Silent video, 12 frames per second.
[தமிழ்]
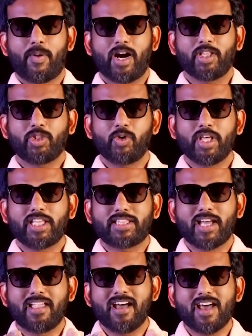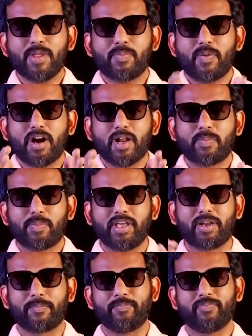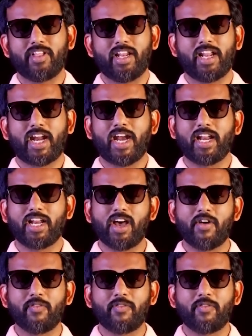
படத்துடைய தயாரிப்பாளர் பேர் என்னன்னு கேட்டிங்கன்னா